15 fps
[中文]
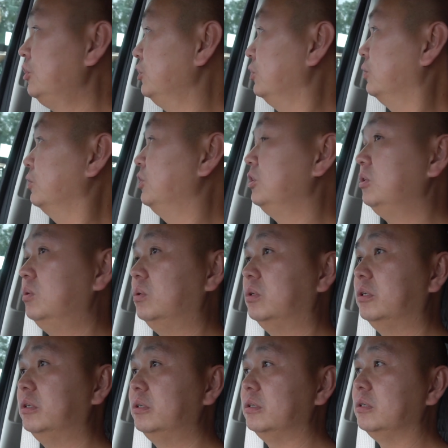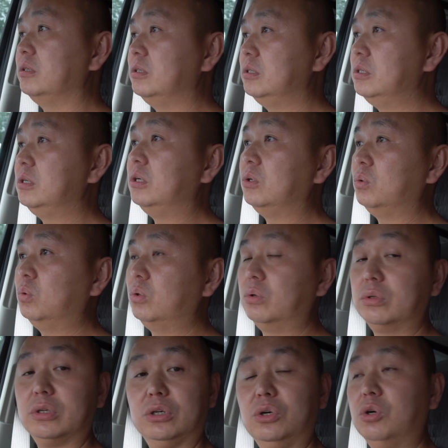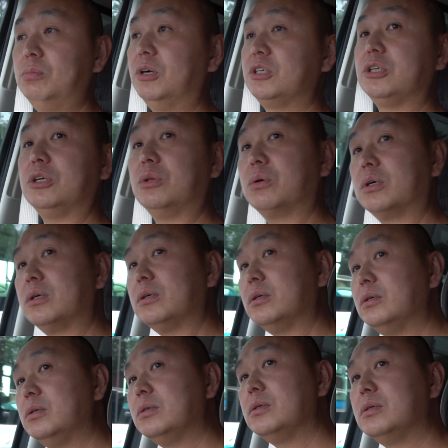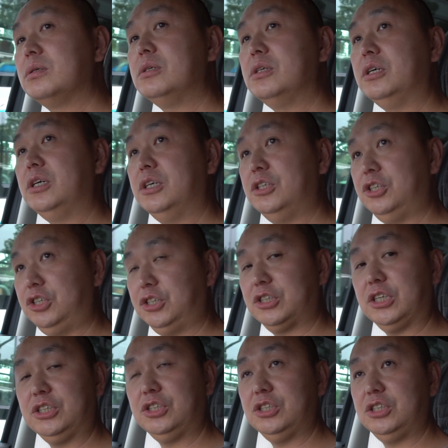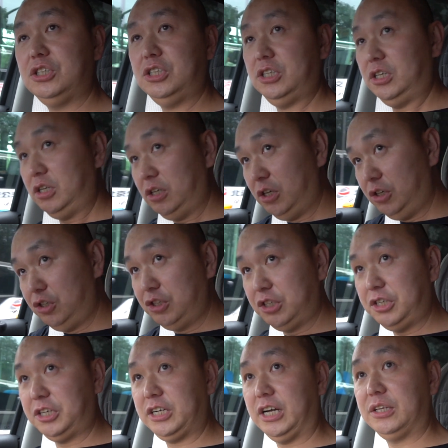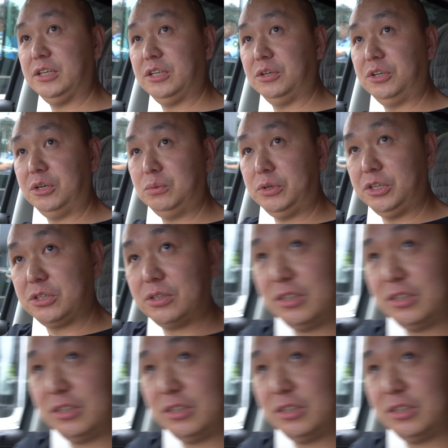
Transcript: 是有经过故宫的后面这一段景山西街，已经可以看得到那个位置